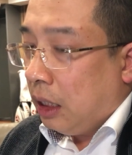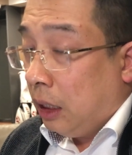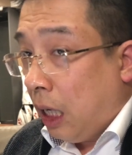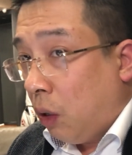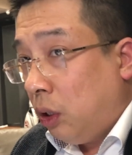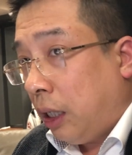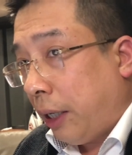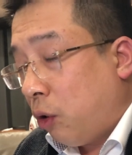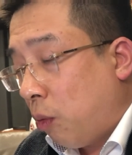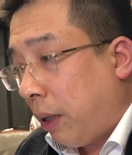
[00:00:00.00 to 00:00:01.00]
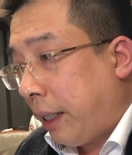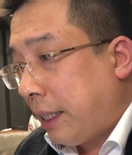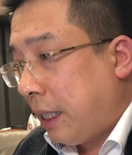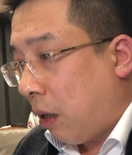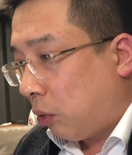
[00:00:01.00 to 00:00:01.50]
nếu như ngày hôm nay
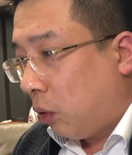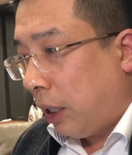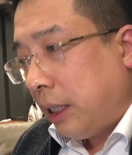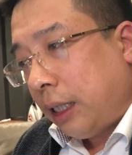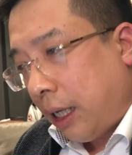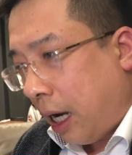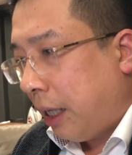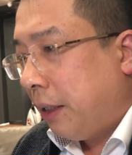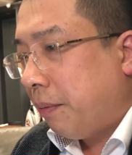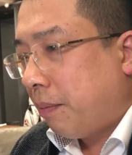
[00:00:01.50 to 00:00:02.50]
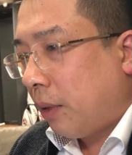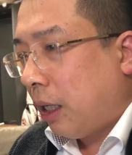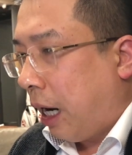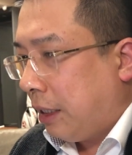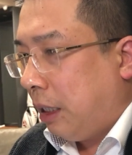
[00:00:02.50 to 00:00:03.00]
anh chị học tôi, anh chị thấy hay,
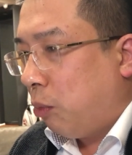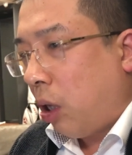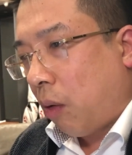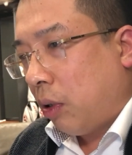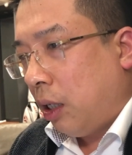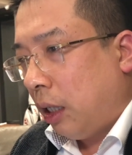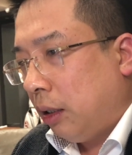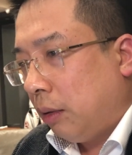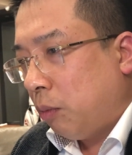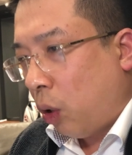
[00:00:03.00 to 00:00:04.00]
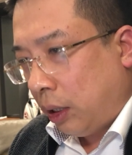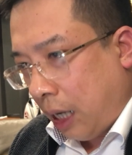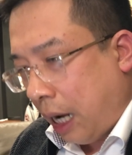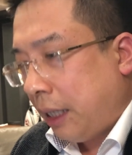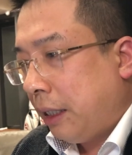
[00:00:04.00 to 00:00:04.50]
anh chị muốn học ở lần buổi thứ
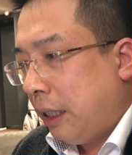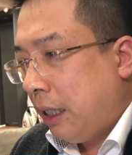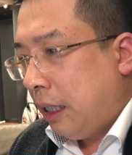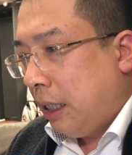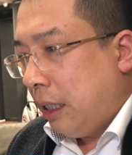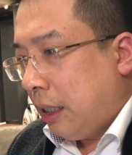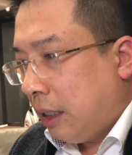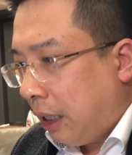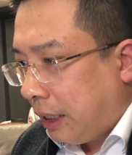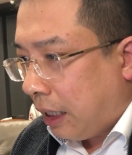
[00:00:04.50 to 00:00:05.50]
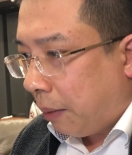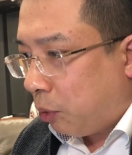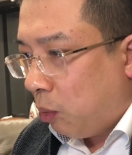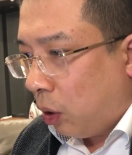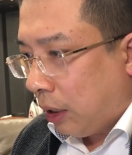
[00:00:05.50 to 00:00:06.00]
hai. Như anh chị gặp
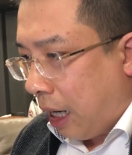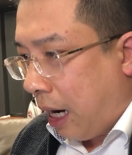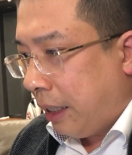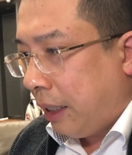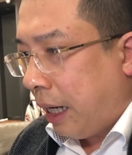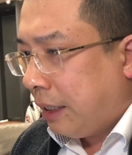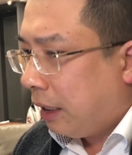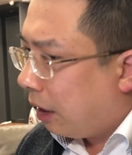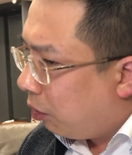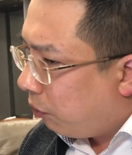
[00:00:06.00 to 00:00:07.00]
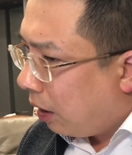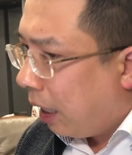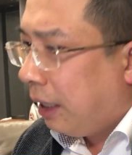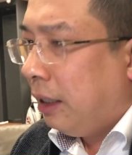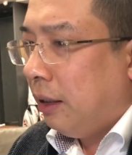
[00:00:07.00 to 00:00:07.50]
tôi buổi thứ hai, anh chị thấy nó vẫn
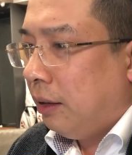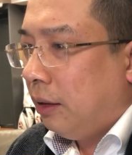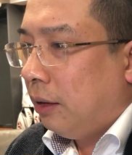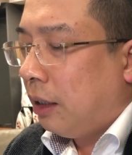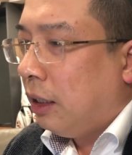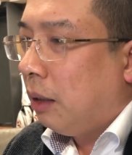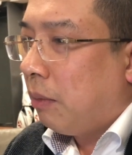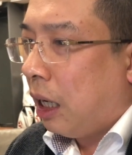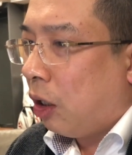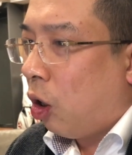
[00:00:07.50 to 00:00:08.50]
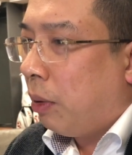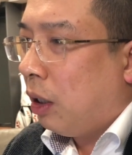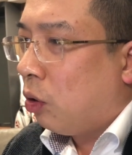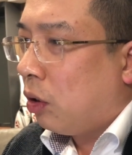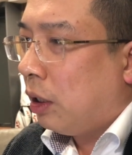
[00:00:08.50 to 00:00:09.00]
hay, thế nhưng mà nó bắt
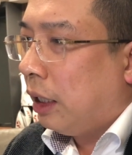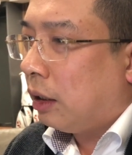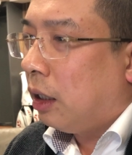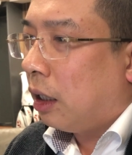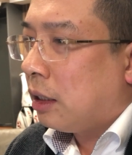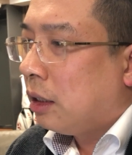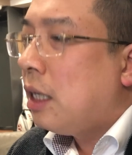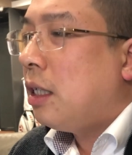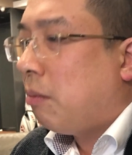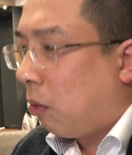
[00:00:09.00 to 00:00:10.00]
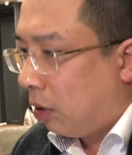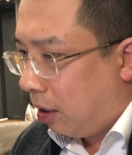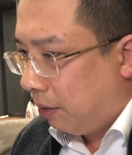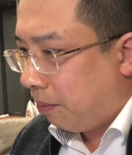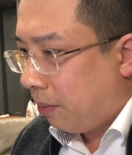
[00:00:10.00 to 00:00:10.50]
đầu có hiện tượng là dưới sự mong đợi.